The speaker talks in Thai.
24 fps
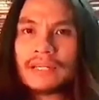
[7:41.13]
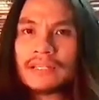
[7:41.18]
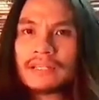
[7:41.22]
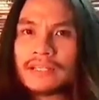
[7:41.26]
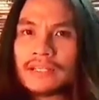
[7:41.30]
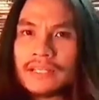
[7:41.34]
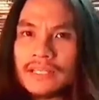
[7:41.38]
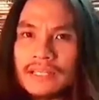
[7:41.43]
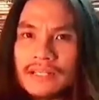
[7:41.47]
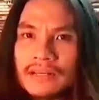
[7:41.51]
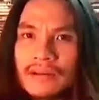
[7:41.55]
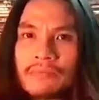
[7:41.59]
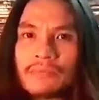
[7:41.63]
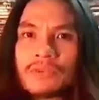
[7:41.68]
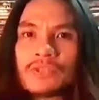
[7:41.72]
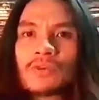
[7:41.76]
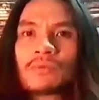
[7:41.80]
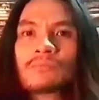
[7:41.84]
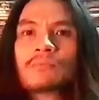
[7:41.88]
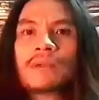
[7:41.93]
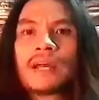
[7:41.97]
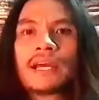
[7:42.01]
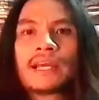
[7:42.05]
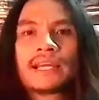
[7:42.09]
บท่านที่คลิกเข้ามาช
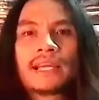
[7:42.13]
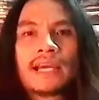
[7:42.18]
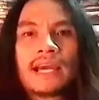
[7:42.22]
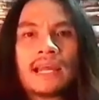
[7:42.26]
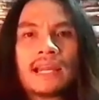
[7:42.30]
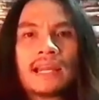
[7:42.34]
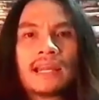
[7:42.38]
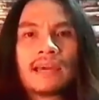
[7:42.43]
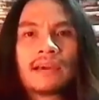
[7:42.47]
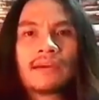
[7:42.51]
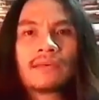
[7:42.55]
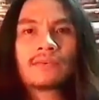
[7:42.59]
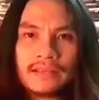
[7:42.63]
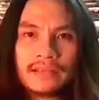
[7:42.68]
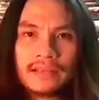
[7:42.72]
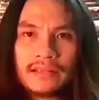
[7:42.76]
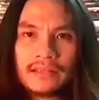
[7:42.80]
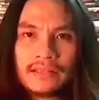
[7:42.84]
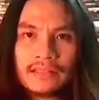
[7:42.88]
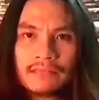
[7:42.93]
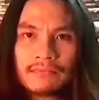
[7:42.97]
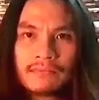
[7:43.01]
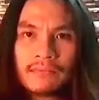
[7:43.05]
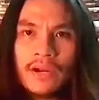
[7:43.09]
มรายการแล้ว อย่า
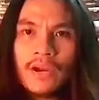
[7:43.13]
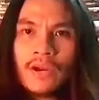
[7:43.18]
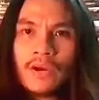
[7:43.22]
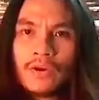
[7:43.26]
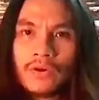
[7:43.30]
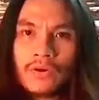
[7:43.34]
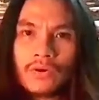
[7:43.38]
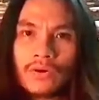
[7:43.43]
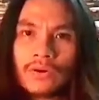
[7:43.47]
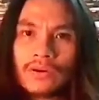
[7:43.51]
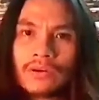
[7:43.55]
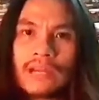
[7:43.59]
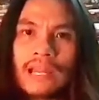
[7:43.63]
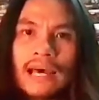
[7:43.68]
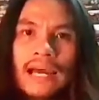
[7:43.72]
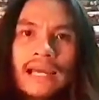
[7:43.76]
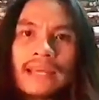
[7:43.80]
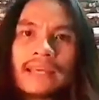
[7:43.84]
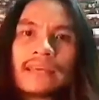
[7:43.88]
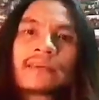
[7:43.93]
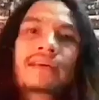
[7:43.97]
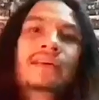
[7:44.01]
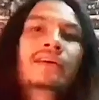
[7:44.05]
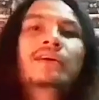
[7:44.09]
ลืมกดไล
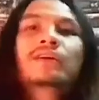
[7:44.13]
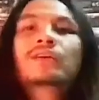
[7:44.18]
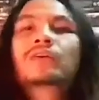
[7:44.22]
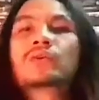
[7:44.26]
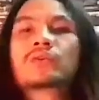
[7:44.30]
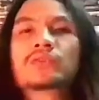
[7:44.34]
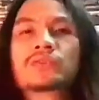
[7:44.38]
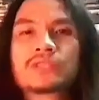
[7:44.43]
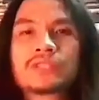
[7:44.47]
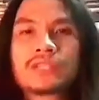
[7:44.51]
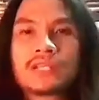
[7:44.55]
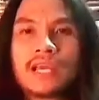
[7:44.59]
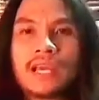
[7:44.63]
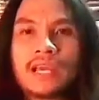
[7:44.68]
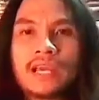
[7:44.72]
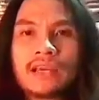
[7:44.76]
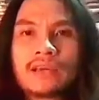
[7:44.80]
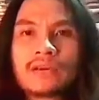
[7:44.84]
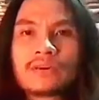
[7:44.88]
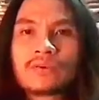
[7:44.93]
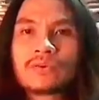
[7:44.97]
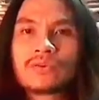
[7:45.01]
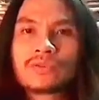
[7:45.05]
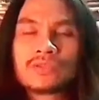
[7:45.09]
ค์ กดแชร์
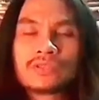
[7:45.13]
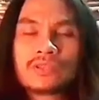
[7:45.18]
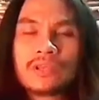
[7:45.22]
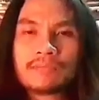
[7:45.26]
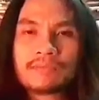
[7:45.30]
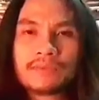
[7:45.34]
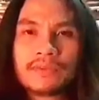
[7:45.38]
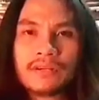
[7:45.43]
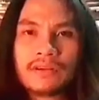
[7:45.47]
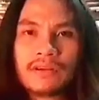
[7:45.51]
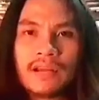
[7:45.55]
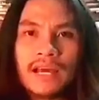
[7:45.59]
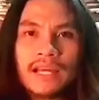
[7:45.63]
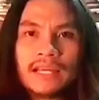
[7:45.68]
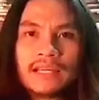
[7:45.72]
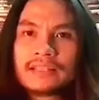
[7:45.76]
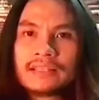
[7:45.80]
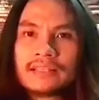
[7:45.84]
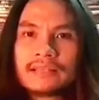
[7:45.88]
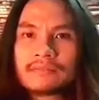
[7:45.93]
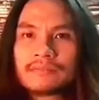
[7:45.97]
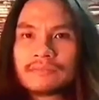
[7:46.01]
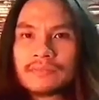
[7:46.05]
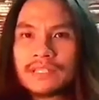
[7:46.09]
กด Subscribe
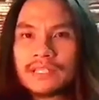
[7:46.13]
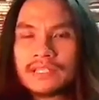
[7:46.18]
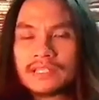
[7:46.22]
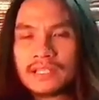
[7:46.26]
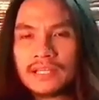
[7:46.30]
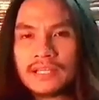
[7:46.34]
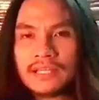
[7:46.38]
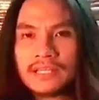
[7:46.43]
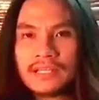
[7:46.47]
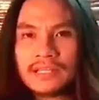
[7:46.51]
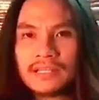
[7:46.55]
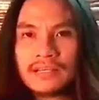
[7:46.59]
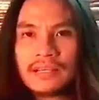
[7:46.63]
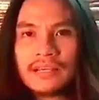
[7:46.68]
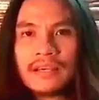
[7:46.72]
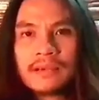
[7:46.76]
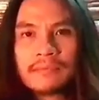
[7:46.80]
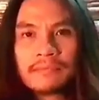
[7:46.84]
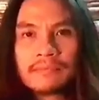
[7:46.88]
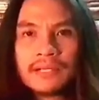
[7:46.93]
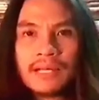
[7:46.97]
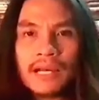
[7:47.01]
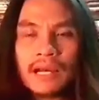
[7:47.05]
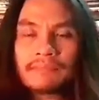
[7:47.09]
อย่าลืมติดกระดิ่ง
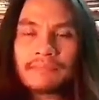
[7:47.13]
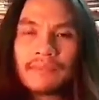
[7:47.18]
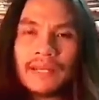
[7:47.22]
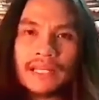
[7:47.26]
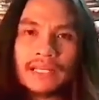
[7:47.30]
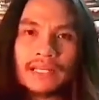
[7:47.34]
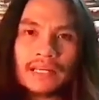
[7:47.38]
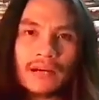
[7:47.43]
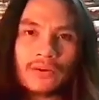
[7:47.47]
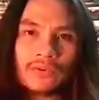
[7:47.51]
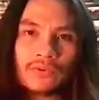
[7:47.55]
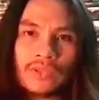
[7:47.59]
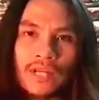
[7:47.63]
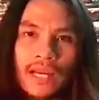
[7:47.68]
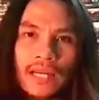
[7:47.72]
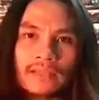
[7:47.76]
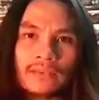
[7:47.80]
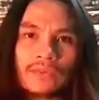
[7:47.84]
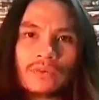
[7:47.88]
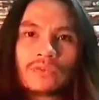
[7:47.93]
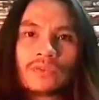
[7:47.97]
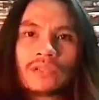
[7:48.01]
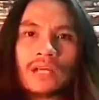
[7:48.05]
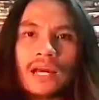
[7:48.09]
เพื่ออัปเดตข่าวสาร
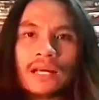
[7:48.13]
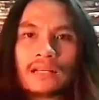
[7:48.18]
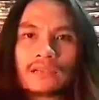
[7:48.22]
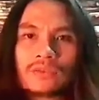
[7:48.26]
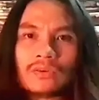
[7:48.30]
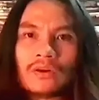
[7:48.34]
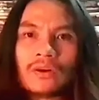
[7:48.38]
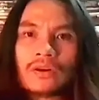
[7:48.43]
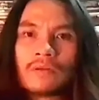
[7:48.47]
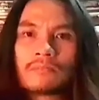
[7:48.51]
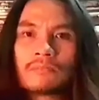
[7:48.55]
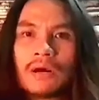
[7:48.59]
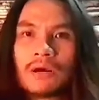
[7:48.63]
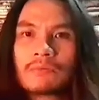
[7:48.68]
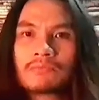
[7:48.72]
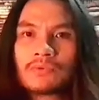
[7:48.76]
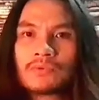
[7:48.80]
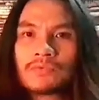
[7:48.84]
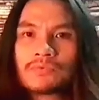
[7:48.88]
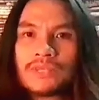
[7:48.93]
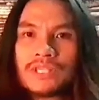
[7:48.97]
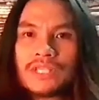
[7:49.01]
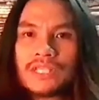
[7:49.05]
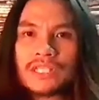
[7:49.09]
ของทางทอกบอล
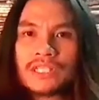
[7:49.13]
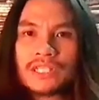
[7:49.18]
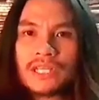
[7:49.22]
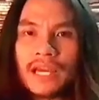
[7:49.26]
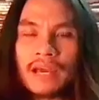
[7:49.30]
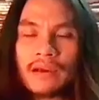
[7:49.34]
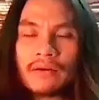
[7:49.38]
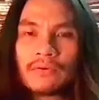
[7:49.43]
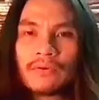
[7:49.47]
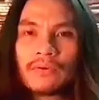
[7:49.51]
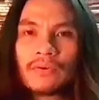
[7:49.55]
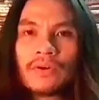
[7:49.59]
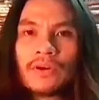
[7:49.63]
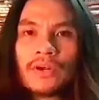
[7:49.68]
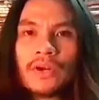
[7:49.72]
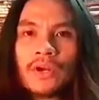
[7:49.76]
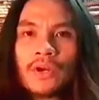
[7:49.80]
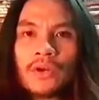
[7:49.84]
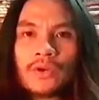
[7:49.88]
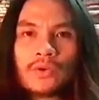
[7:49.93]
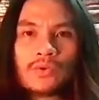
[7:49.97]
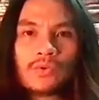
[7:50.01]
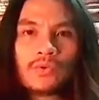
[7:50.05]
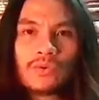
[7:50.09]
มูวี่ชาแนล
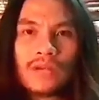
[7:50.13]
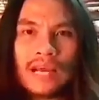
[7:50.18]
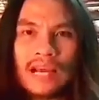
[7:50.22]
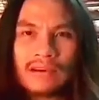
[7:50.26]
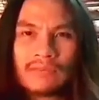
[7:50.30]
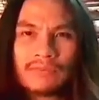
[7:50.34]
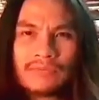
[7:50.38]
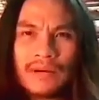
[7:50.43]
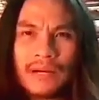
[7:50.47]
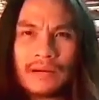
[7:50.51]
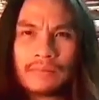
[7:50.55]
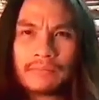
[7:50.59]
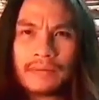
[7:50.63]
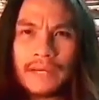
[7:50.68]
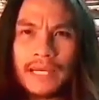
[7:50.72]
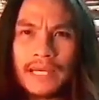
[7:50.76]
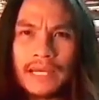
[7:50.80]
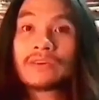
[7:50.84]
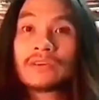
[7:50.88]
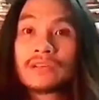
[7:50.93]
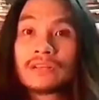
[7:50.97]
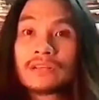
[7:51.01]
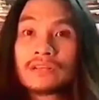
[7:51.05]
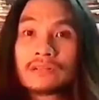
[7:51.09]
ดูหนังฟังเพล
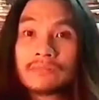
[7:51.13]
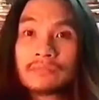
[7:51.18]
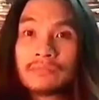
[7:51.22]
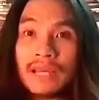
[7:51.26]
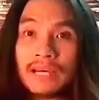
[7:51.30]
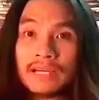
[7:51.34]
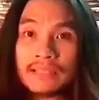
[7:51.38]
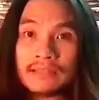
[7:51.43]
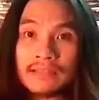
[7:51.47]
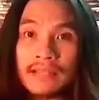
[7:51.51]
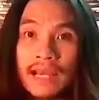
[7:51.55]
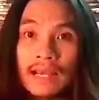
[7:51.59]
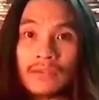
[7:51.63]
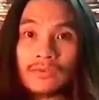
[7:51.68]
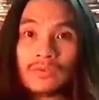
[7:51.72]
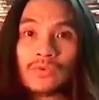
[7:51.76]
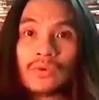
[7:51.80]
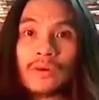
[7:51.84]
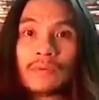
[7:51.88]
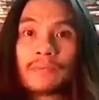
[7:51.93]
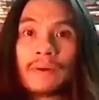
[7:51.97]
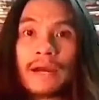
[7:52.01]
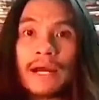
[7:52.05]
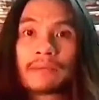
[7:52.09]
ง อย่าลืมรักษา
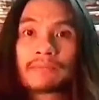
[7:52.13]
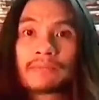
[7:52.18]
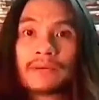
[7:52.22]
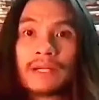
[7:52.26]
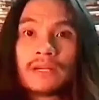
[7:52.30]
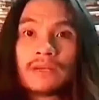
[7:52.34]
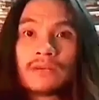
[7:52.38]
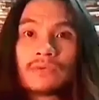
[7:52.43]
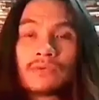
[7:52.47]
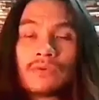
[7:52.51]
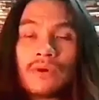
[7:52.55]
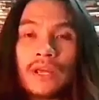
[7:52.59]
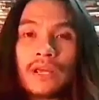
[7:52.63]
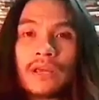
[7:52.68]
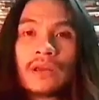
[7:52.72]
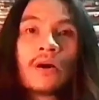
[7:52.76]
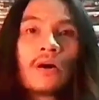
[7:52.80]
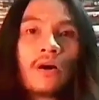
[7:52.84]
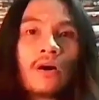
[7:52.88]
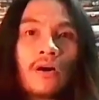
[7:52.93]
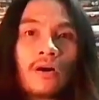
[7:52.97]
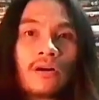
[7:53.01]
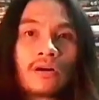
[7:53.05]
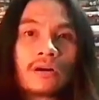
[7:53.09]
สุขภาพกันด้วย
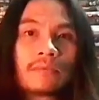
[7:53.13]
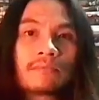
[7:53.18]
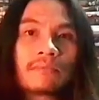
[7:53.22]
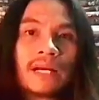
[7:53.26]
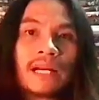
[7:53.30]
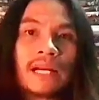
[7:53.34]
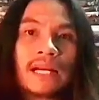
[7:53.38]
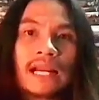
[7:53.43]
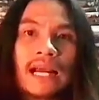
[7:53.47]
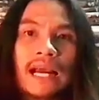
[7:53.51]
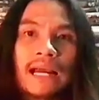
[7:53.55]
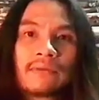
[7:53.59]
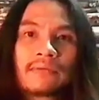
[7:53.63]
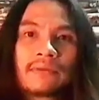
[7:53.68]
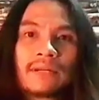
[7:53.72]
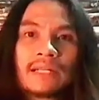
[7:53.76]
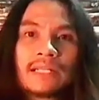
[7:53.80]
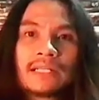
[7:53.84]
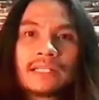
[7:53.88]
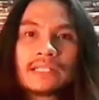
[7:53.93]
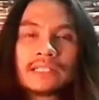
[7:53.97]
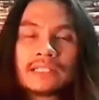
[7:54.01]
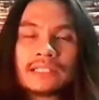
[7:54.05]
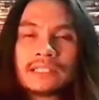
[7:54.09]
ออกกำลังกายวัน
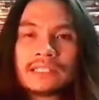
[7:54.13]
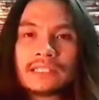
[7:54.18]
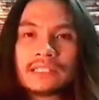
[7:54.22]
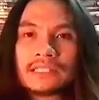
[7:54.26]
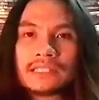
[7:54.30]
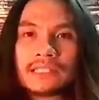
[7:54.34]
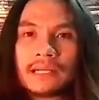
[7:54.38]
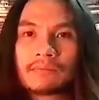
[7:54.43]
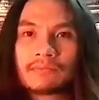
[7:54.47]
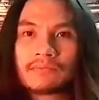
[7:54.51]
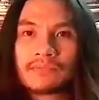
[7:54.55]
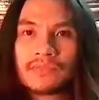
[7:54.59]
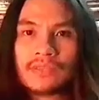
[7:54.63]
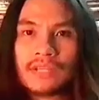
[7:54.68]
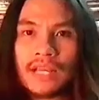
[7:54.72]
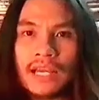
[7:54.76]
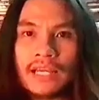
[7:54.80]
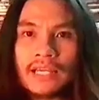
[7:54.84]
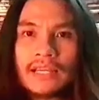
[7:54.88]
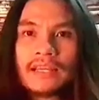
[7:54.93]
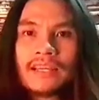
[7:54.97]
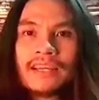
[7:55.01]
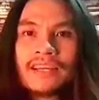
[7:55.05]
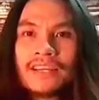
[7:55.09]
ละนิดจิตแจ่มใส